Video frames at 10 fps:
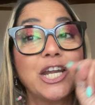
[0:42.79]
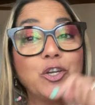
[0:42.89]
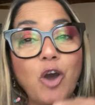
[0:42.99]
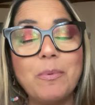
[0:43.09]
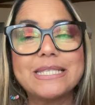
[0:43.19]

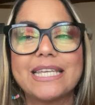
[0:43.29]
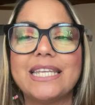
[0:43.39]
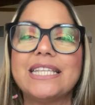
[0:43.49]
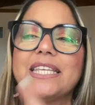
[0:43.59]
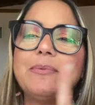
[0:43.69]
nuovi
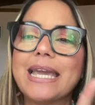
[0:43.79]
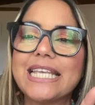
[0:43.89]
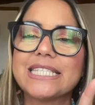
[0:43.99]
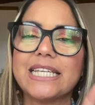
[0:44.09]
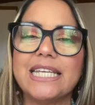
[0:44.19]
iscritti,
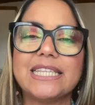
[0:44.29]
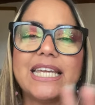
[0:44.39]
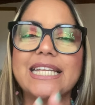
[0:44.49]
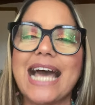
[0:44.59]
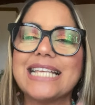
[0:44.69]
vecchi
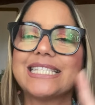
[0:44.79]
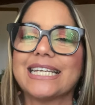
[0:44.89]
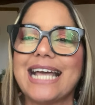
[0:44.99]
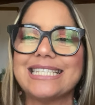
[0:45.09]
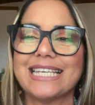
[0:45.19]
iscritti, grazie,
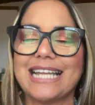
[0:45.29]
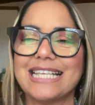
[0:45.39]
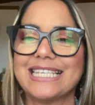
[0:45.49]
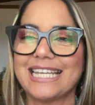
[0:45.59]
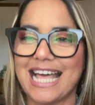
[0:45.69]
grazie,
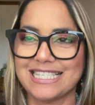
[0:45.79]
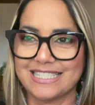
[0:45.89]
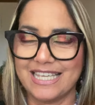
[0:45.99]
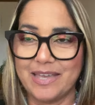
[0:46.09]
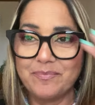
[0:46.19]
grazie,
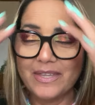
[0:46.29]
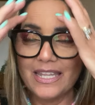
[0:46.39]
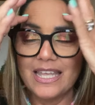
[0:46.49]
grazie.